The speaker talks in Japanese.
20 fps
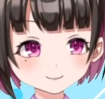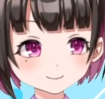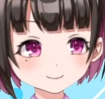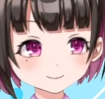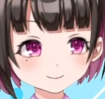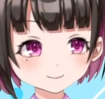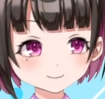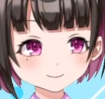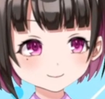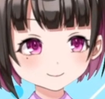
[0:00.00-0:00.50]
江
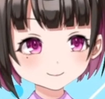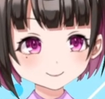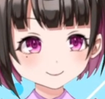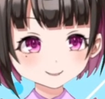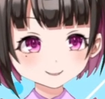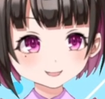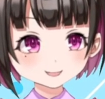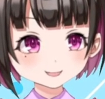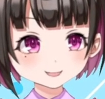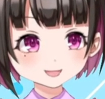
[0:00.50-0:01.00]
坂いいで
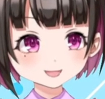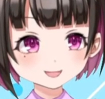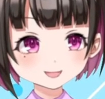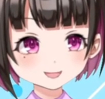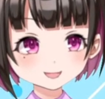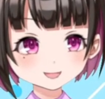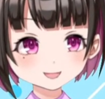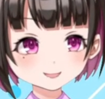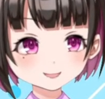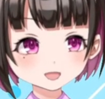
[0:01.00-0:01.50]
すね。江
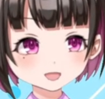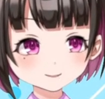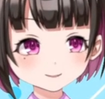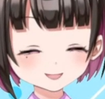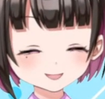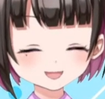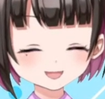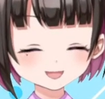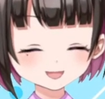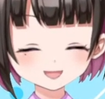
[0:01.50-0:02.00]
坂
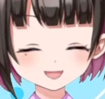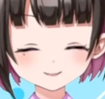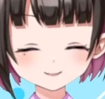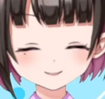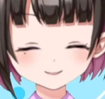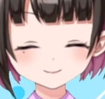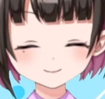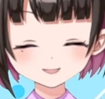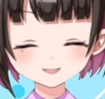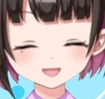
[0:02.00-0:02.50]
ユンカーラインがやっ
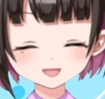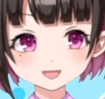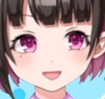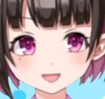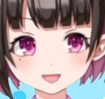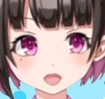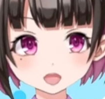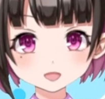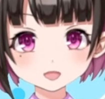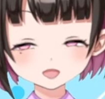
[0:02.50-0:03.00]
ぱいいです
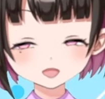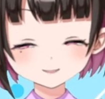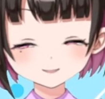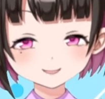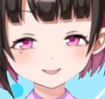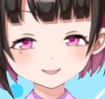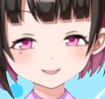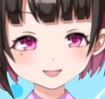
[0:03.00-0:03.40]
ね。